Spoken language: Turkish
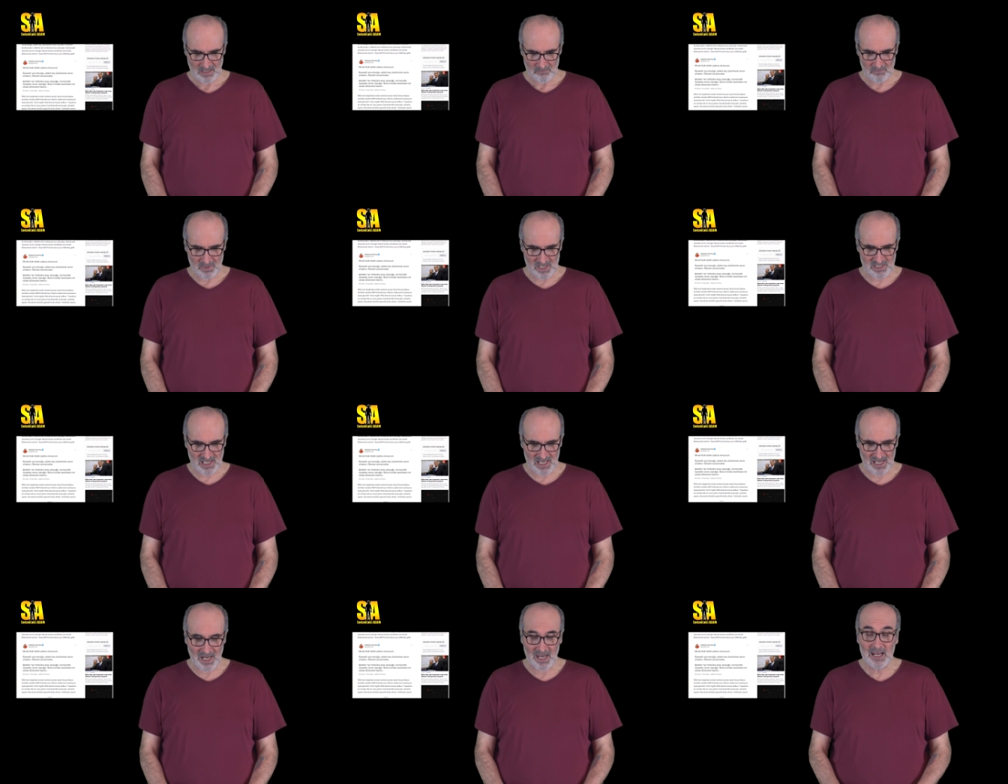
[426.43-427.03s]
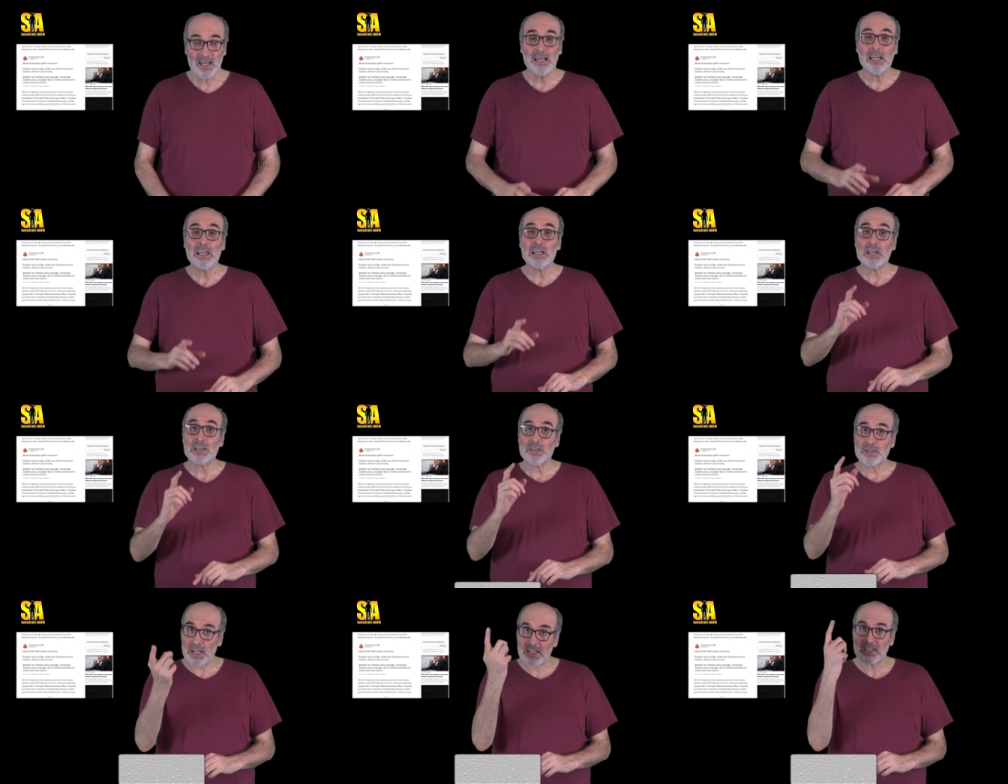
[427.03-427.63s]
Mesela
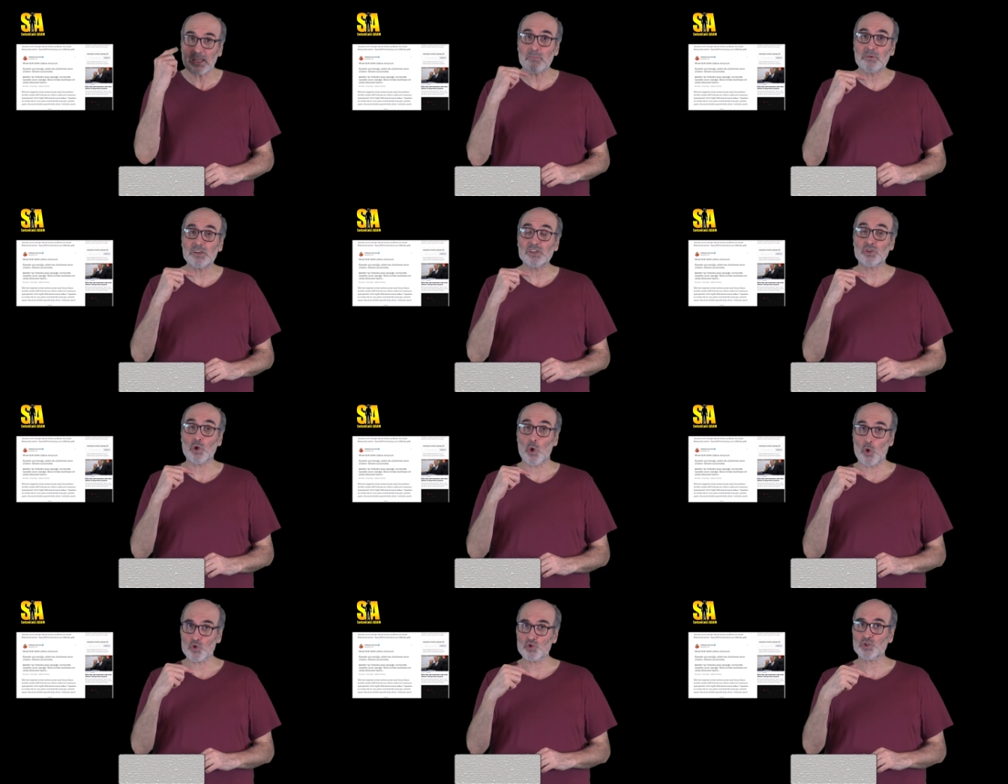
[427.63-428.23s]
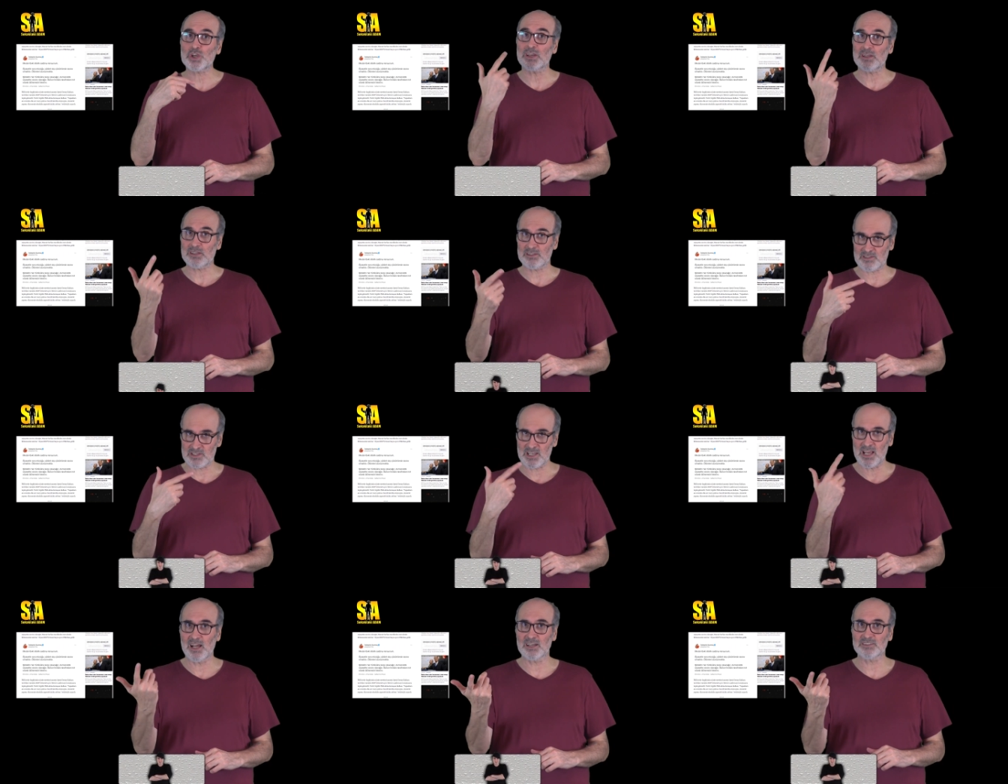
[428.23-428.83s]
ne demişti önce
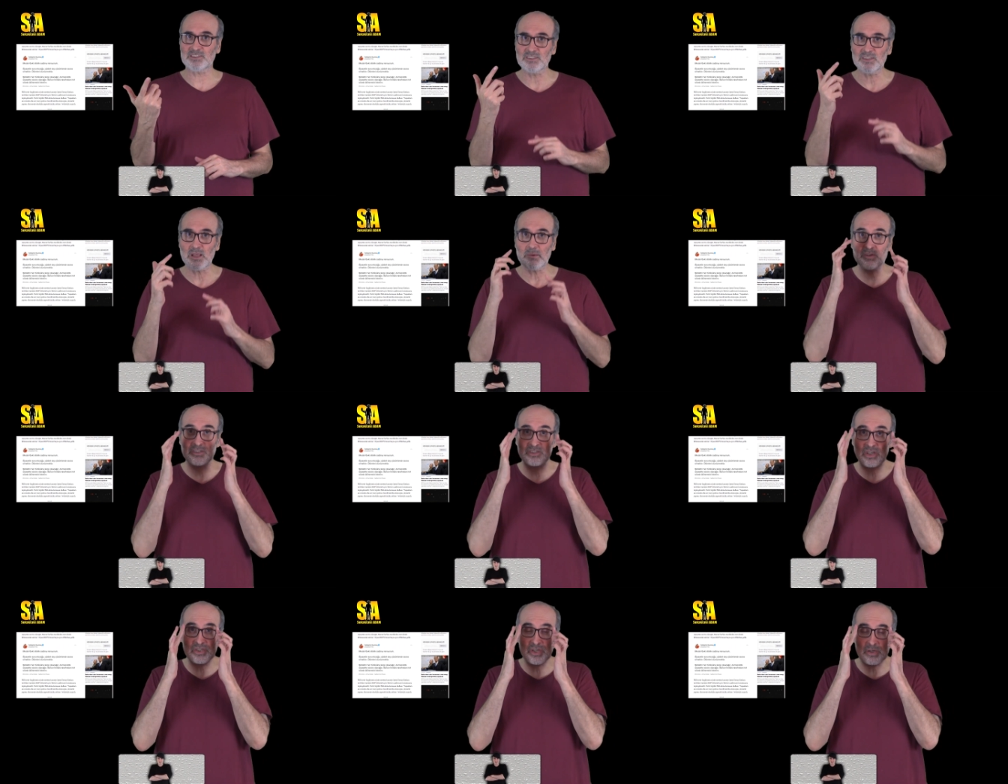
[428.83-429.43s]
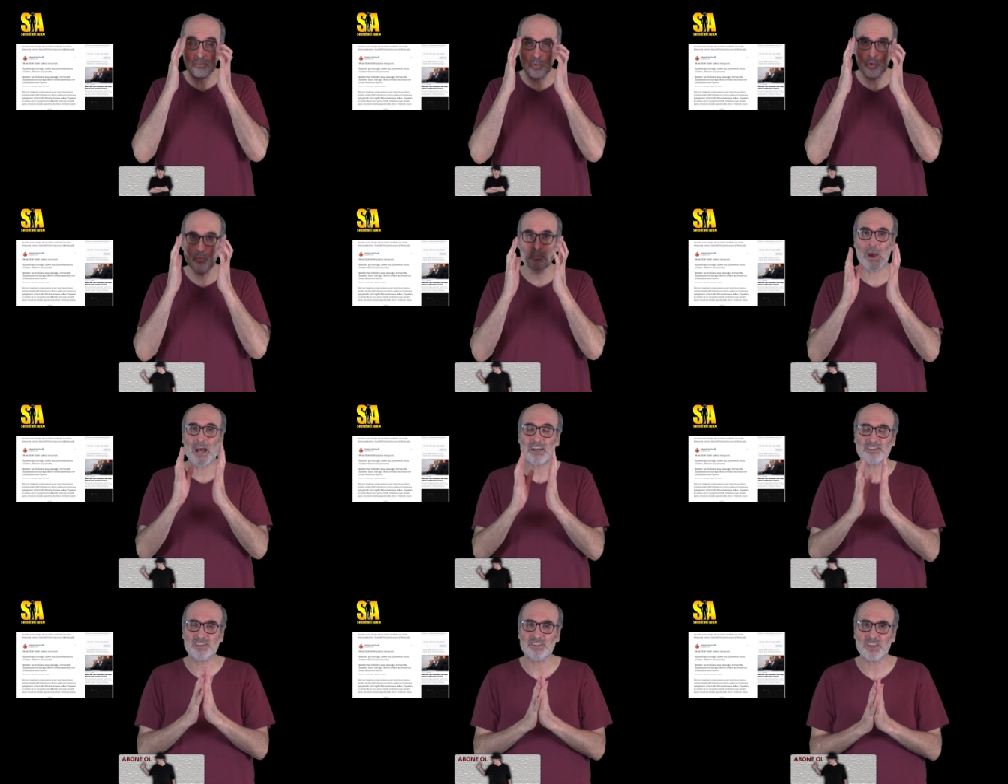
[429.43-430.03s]
Selahattin Demirtaş'ın bu
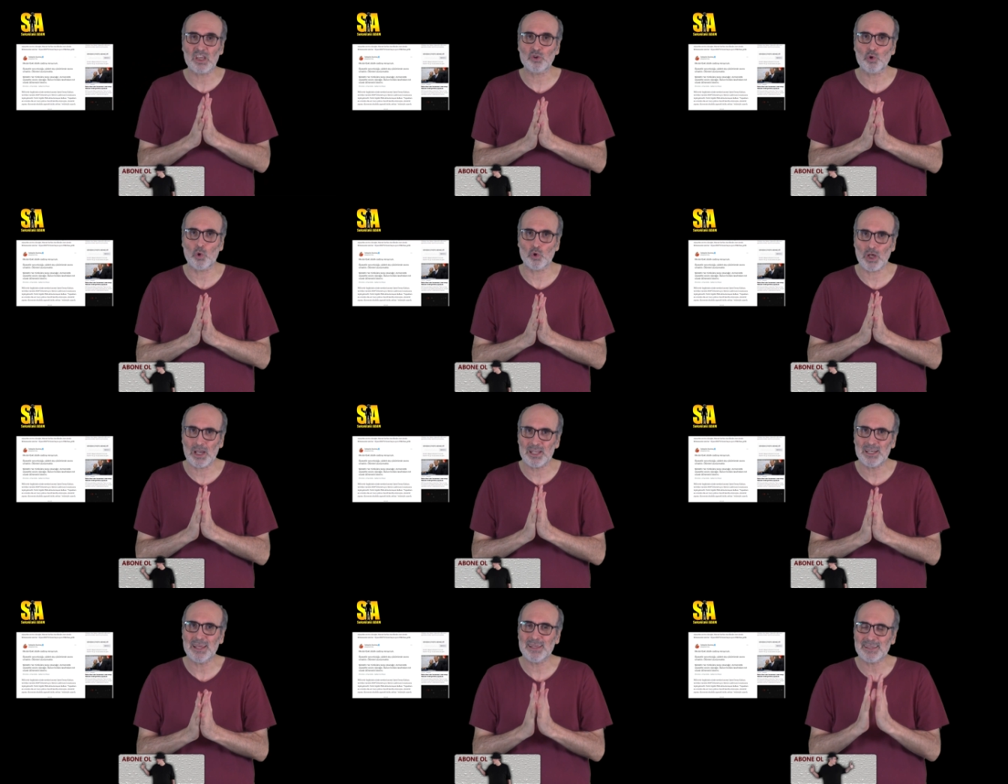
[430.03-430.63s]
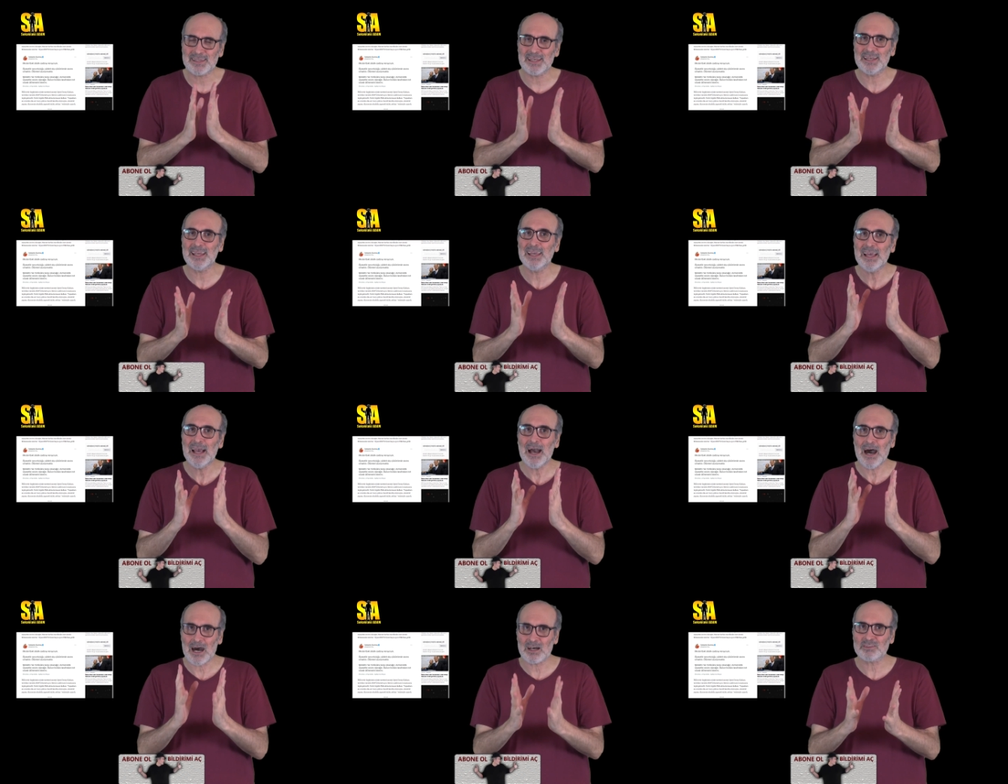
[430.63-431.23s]
Mersin'deki olayla
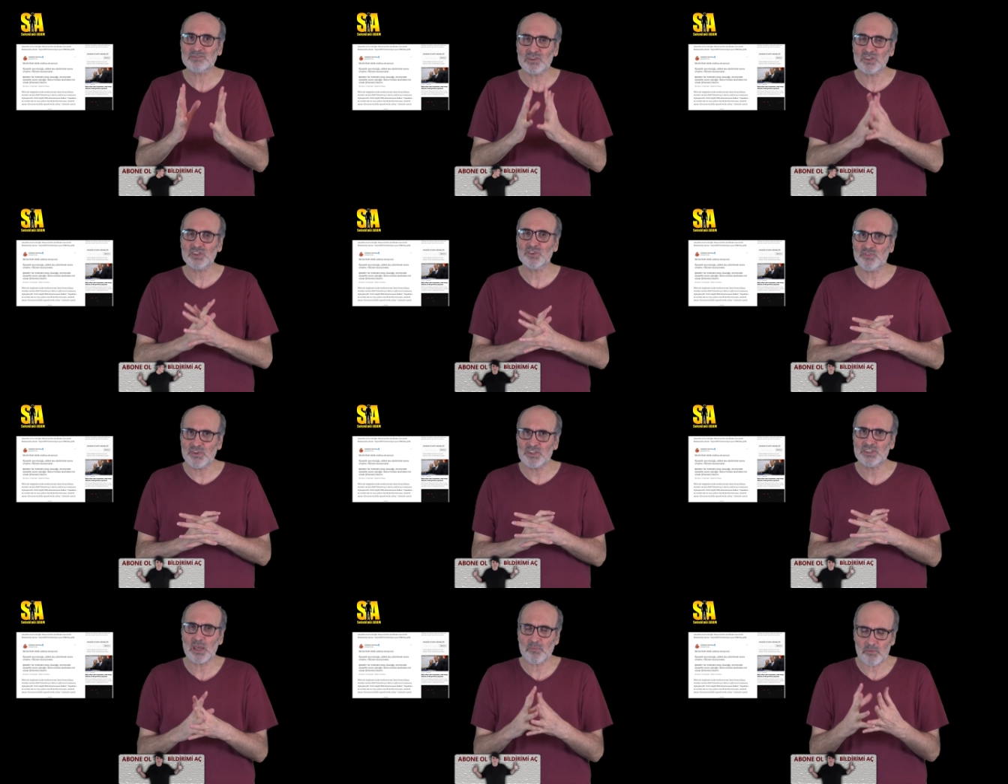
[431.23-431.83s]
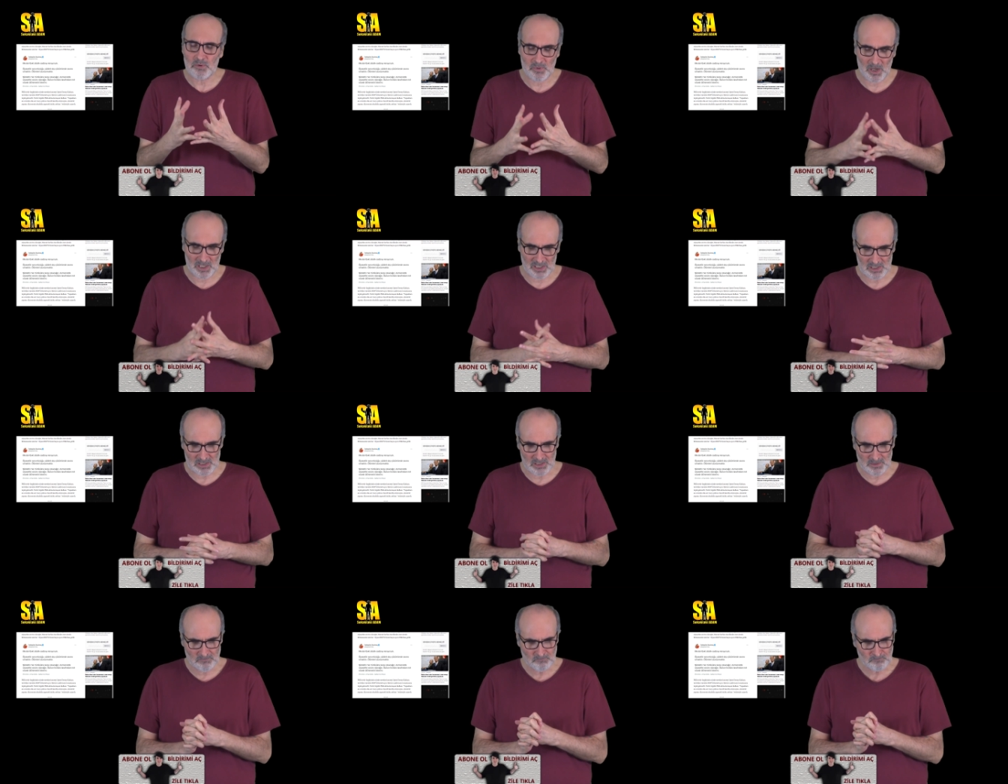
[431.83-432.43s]
ilgili atığı tweet'e bir
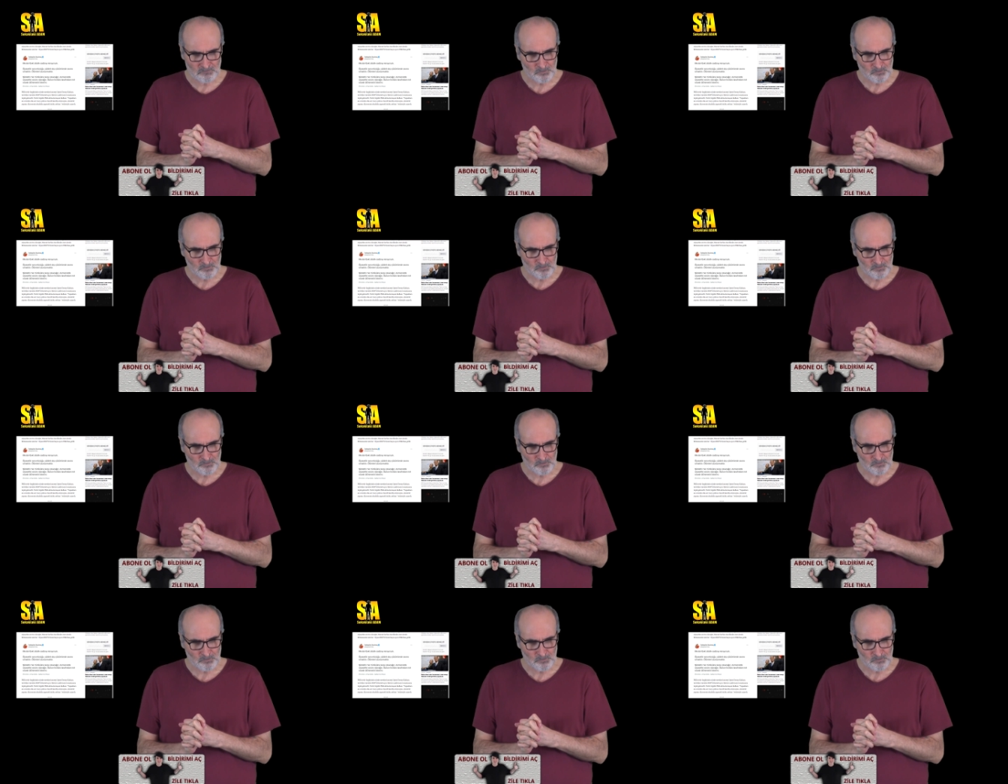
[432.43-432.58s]
bakalım.